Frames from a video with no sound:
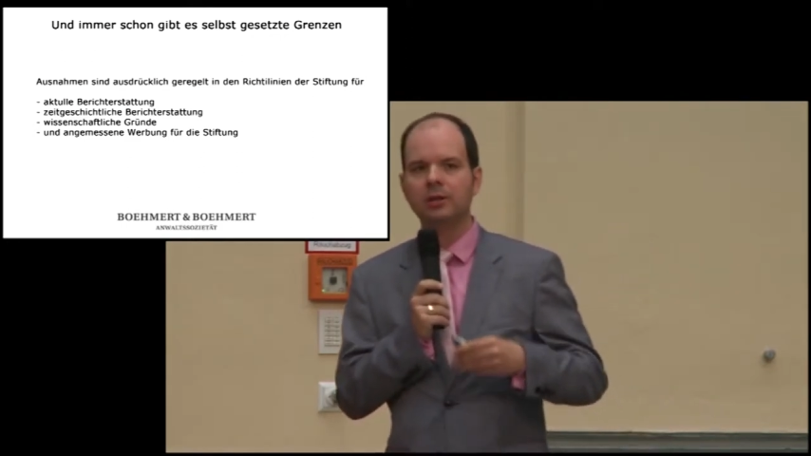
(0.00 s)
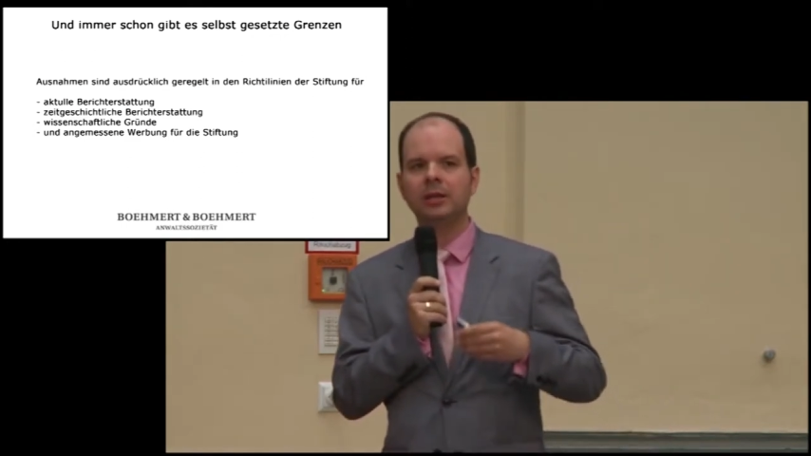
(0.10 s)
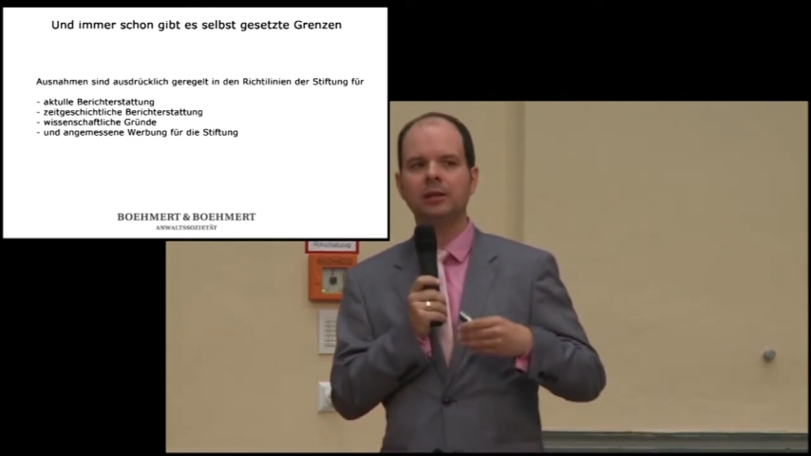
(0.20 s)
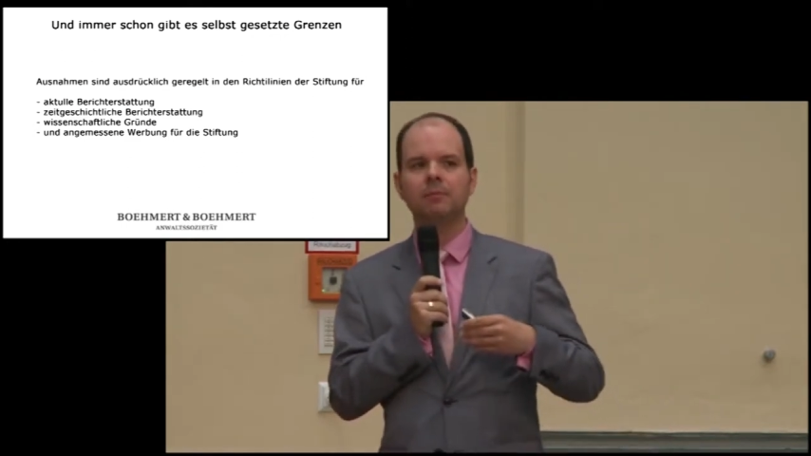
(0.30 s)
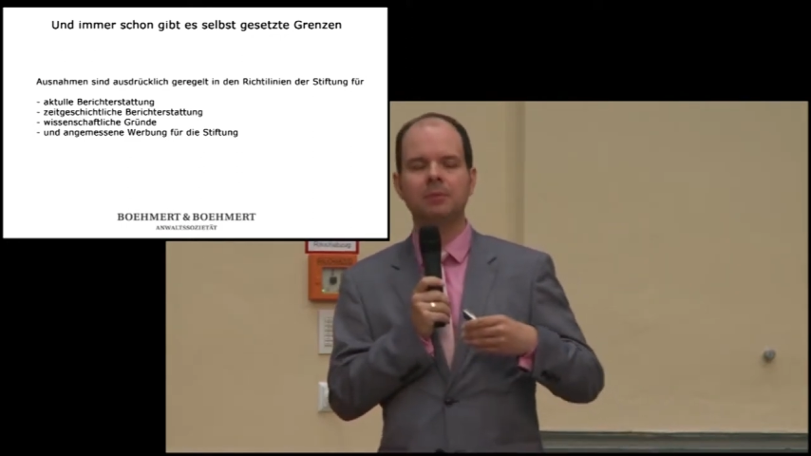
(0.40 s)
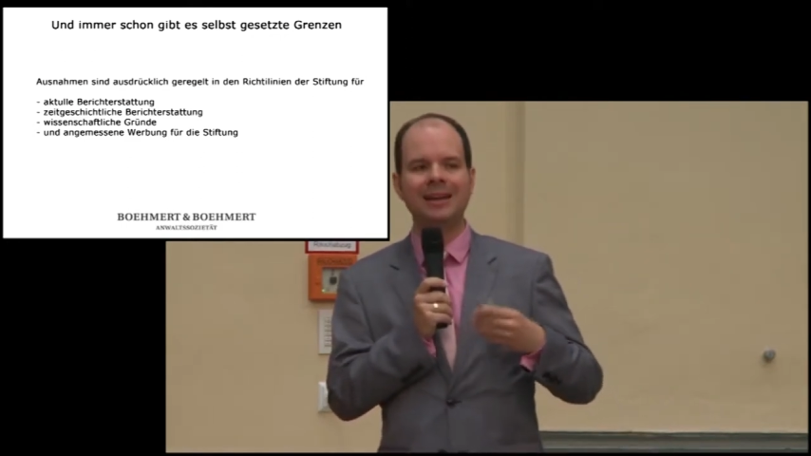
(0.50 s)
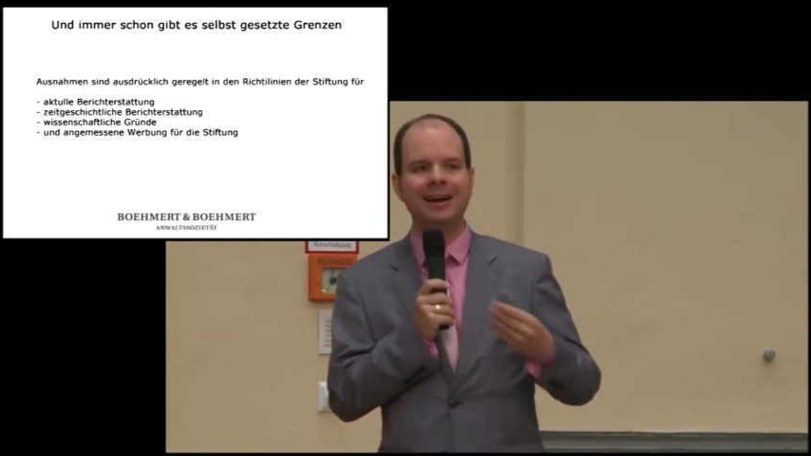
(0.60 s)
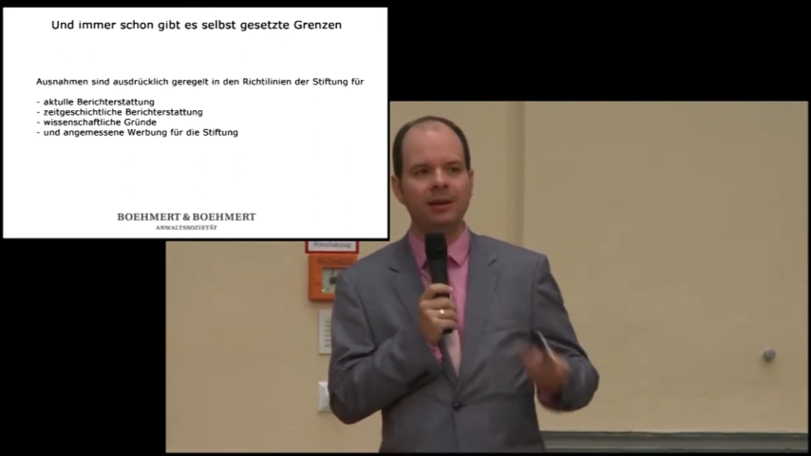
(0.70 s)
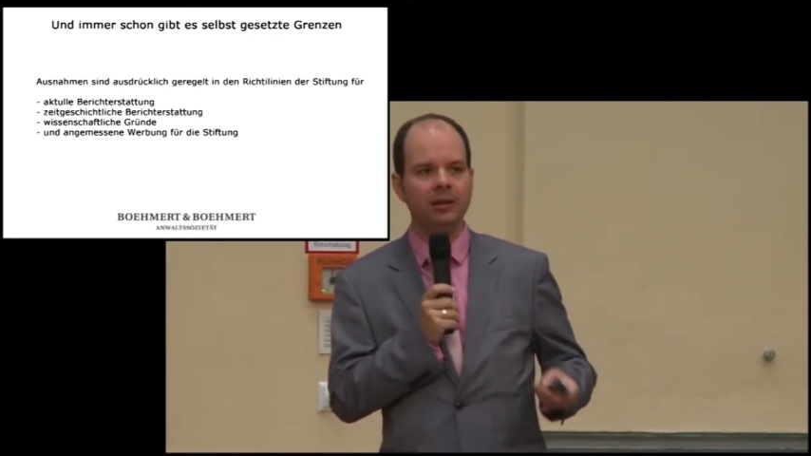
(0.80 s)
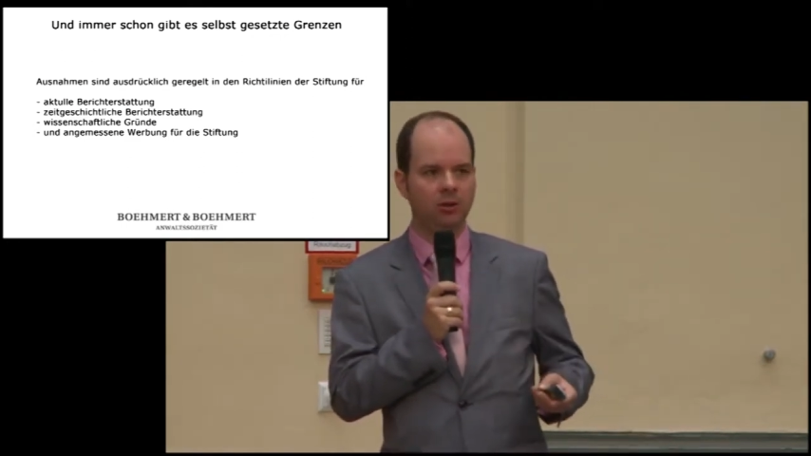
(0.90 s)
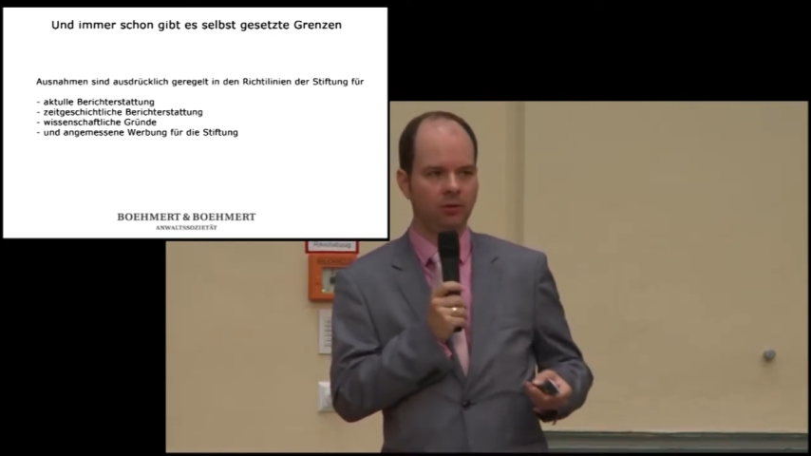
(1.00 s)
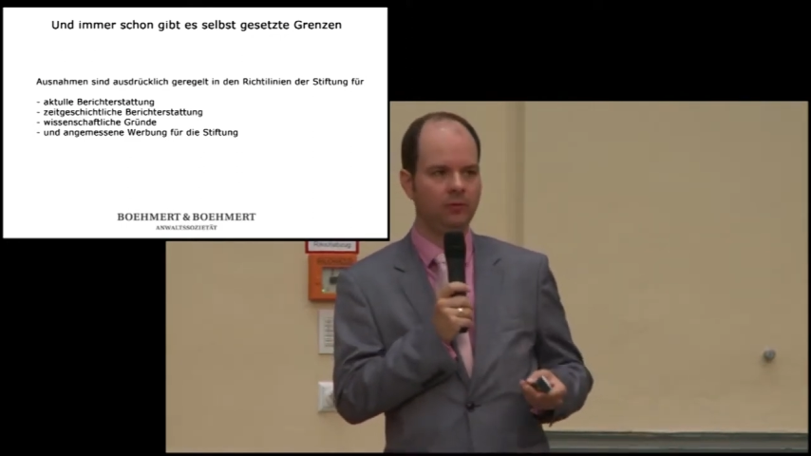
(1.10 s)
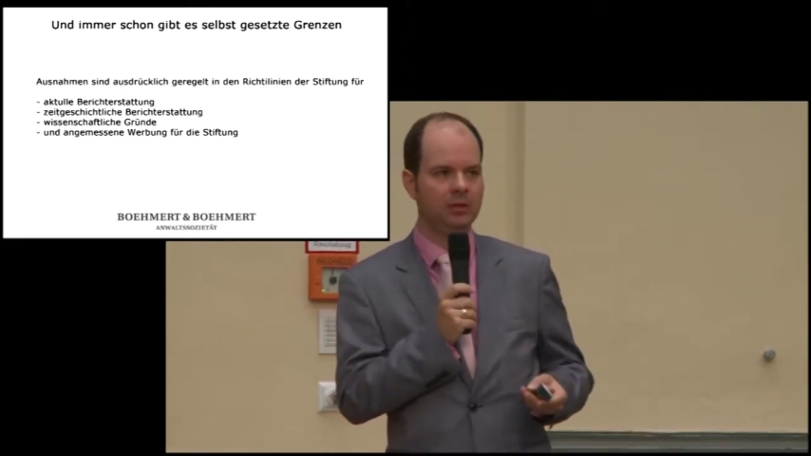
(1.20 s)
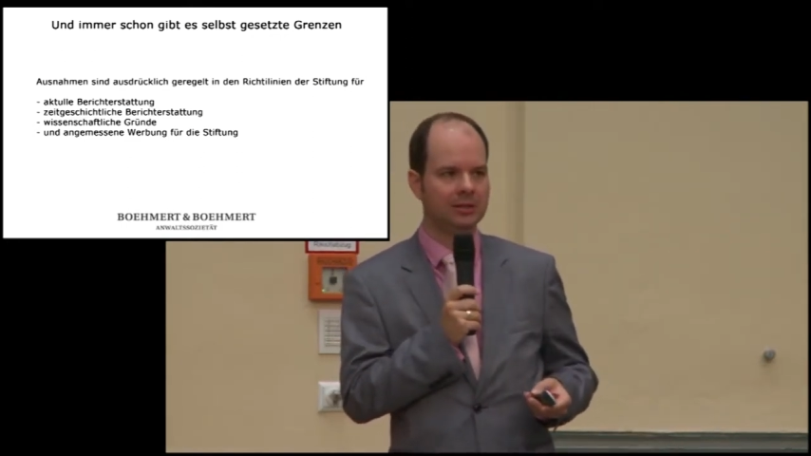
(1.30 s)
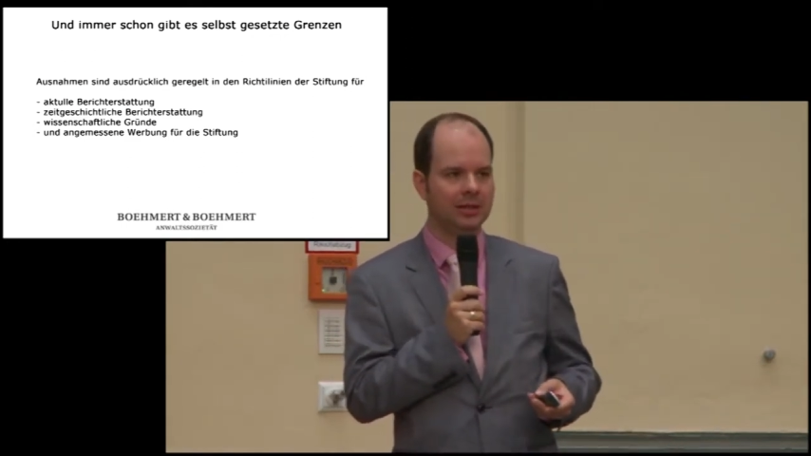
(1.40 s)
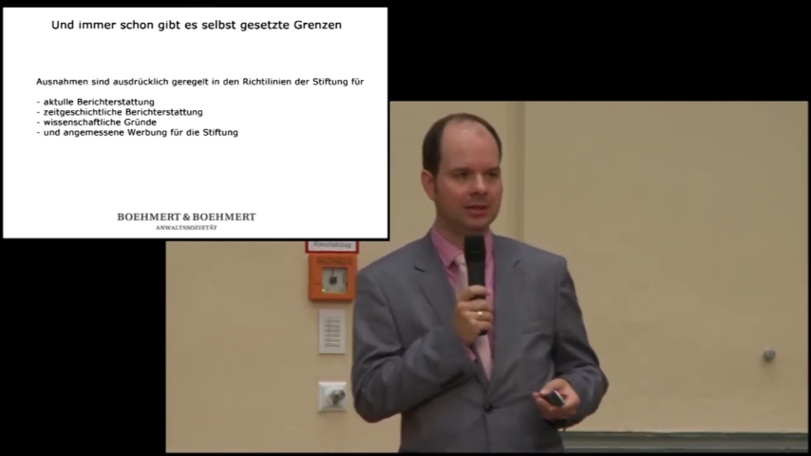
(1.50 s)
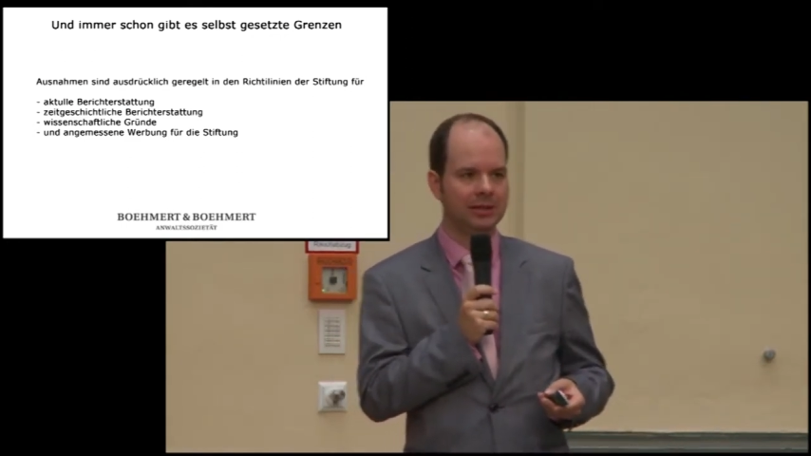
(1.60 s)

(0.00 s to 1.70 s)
den Belangen der Öffentlichkeit